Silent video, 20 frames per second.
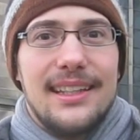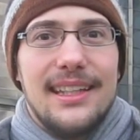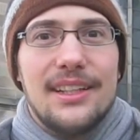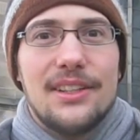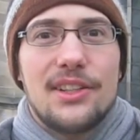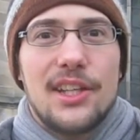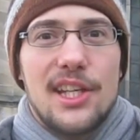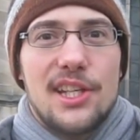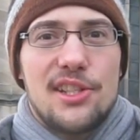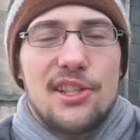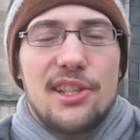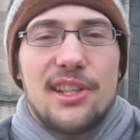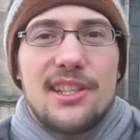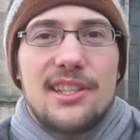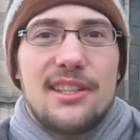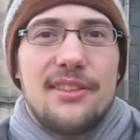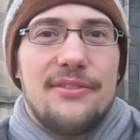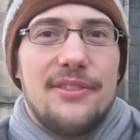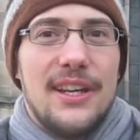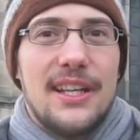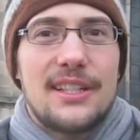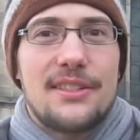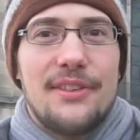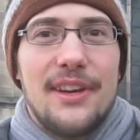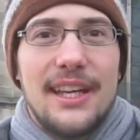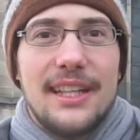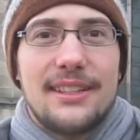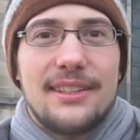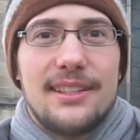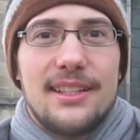Geocaching ist ein
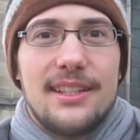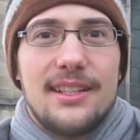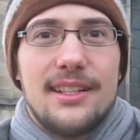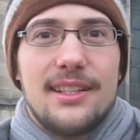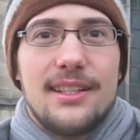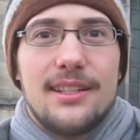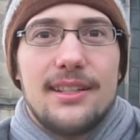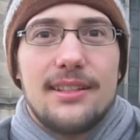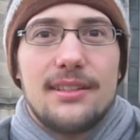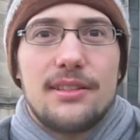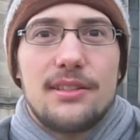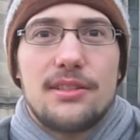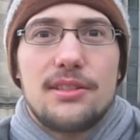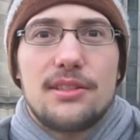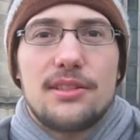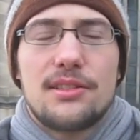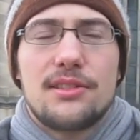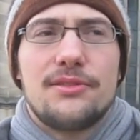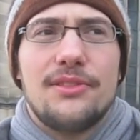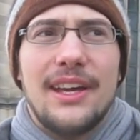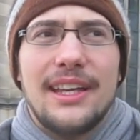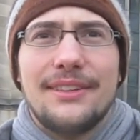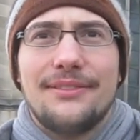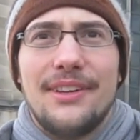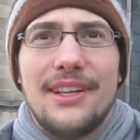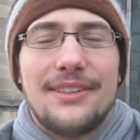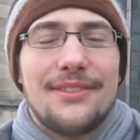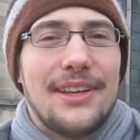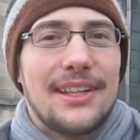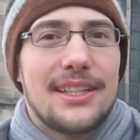weltweite,
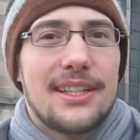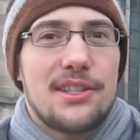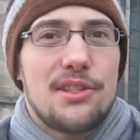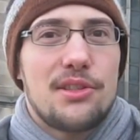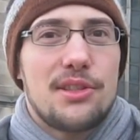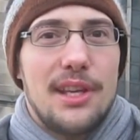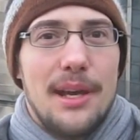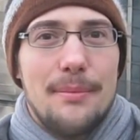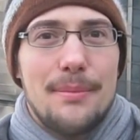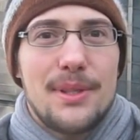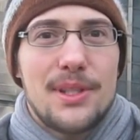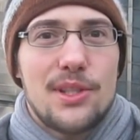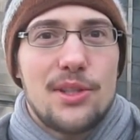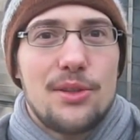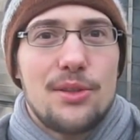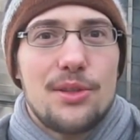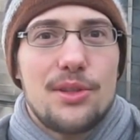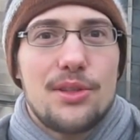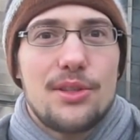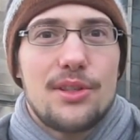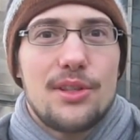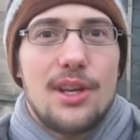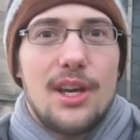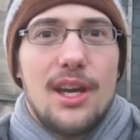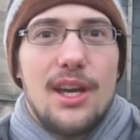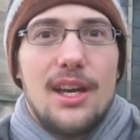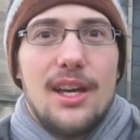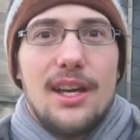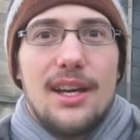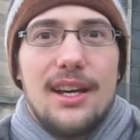weltweiter Zusammenschluss
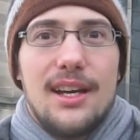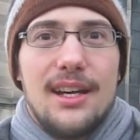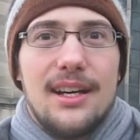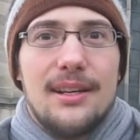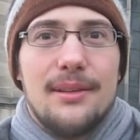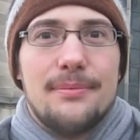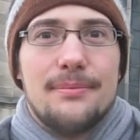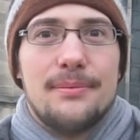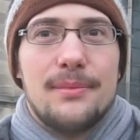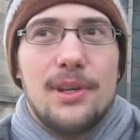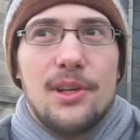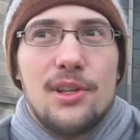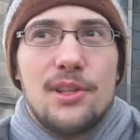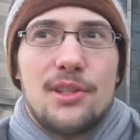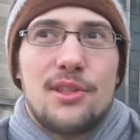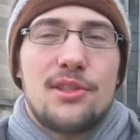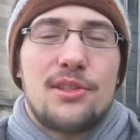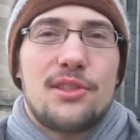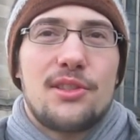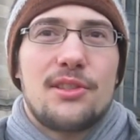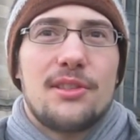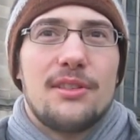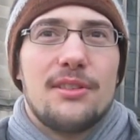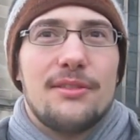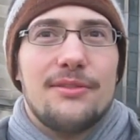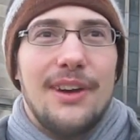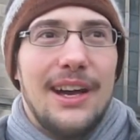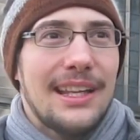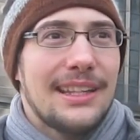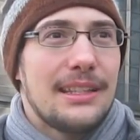ähm, aus
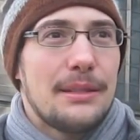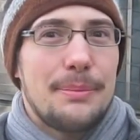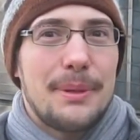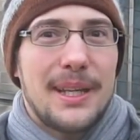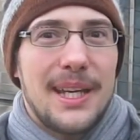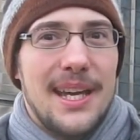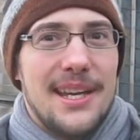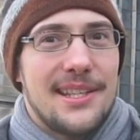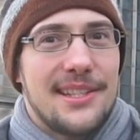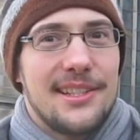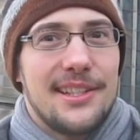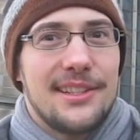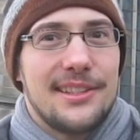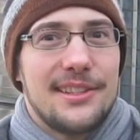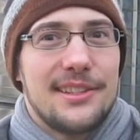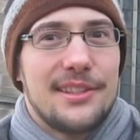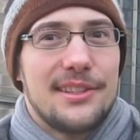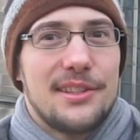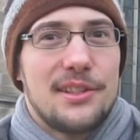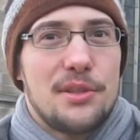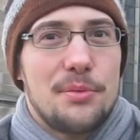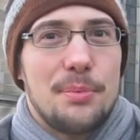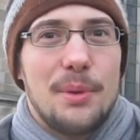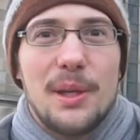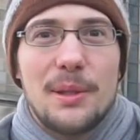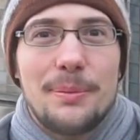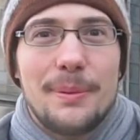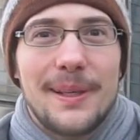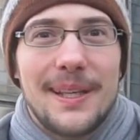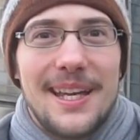Wanderbegeisterten,
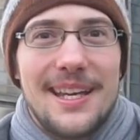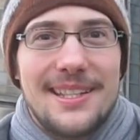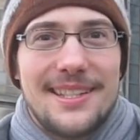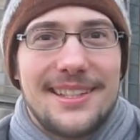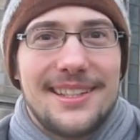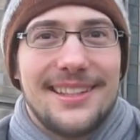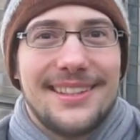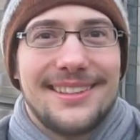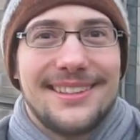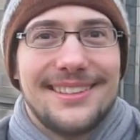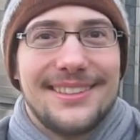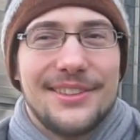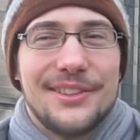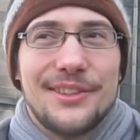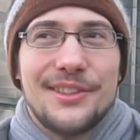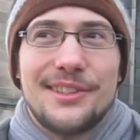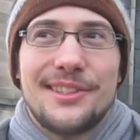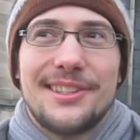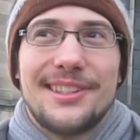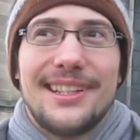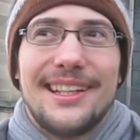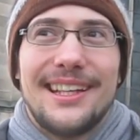Sportbegeisterten und,